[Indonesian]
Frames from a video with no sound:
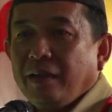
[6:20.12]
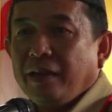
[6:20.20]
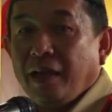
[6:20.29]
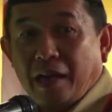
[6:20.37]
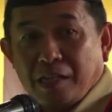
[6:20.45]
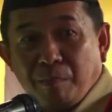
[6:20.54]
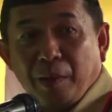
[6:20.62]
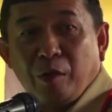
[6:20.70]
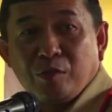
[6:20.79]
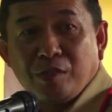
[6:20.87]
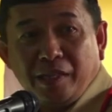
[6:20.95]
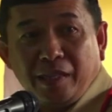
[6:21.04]
generasi
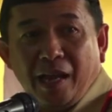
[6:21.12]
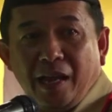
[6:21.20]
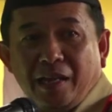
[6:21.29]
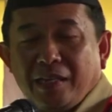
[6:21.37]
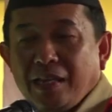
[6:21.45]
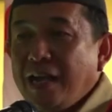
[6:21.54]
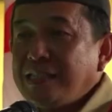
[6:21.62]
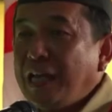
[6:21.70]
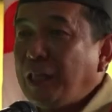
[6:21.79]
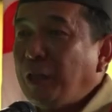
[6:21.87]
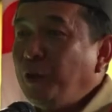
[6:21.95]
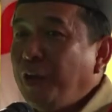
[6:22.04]
penerus kita yang
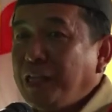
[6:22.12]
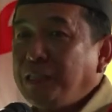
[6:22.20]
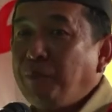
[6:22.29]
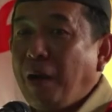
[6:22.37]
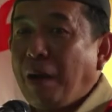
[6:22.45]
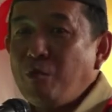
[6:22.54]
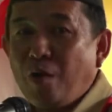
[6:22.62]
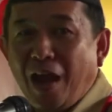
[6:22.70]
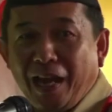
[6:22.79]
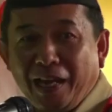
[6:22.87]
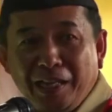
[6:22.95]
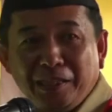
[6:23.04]
saat itu generasi pramuka
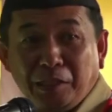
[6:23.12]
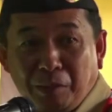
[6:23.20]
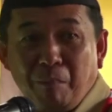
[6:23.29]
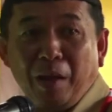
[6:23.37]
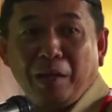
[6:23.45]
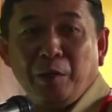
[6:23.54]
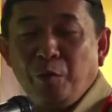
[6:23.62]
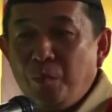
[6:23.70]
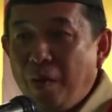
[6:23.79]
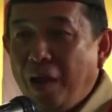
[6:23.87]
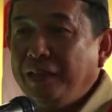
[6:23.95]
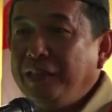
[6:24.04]
ini terjebak di
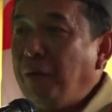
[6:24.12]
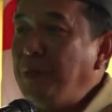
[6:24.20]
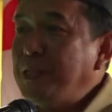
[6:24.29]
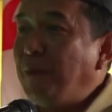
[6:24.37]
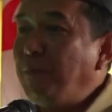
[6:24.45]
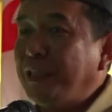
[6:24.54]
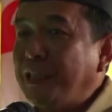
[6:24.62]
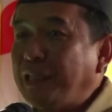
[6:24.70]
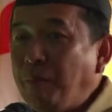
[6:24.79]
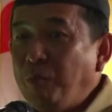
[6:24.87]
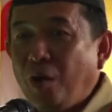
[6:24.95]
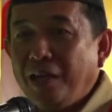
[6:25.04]
rumah, tidak bisa
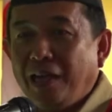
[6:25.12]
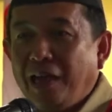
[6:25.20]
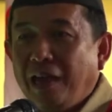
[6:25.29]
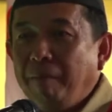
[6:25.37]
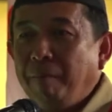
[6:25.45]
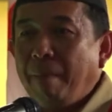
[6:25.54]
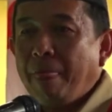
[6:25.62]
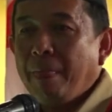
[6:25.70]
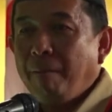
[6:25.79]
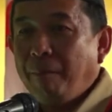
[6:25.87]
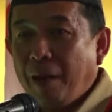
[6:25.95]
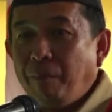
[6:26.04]
bertatap muka dengan
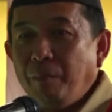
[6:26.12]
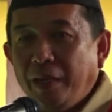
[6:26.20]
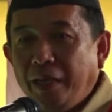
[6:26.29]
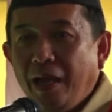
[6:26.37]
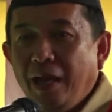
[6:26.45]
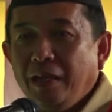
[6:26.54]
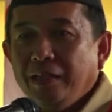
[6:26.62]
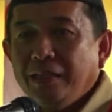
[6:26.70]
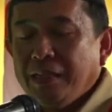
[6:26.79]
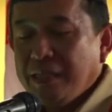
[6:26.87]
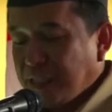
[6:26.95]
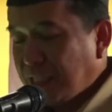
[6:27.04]
para pembina,
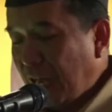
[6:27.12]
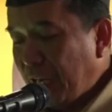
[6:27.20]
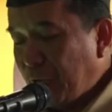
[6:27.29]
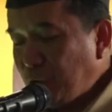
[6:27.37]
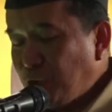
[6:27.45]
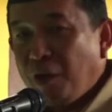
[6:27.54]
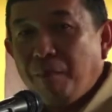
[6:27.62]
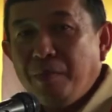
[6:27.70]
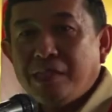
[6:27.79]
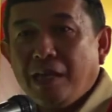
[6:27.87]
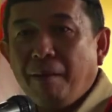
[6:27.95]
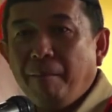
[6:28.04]
sekaligus juga
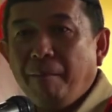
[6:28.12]
bisa